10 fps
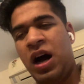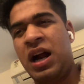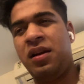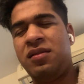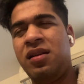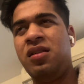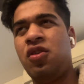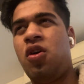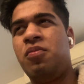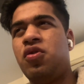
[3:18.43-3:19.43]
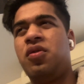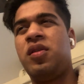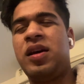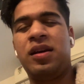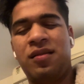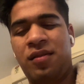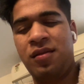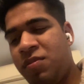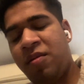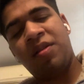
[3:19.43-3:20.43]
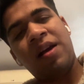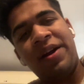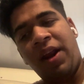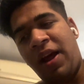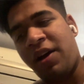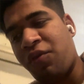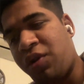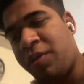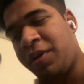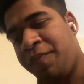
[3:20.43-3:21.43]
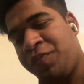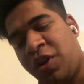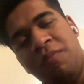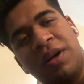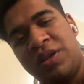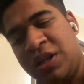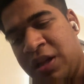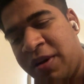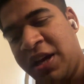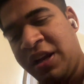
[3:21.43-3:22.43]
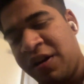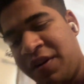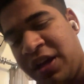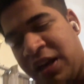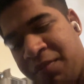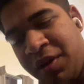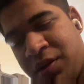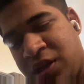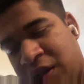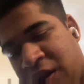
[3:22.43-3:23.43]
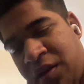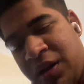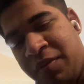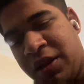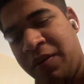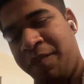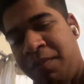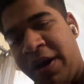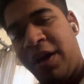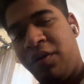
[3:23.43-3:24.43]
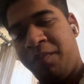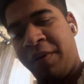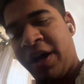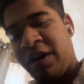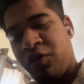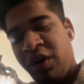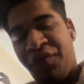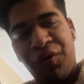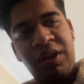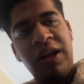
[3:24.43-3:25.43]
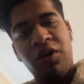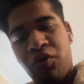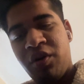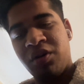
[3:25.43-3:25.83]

आठ नौ मूड हैं बट मैं सारे ट्राई करूंगा अभी क्योंकि मस्त चीज है भाई रिकवरी के लिए मस्त चीज है इससे ना मतलब पैर पैर ना थोड़े फुर्तीले हो,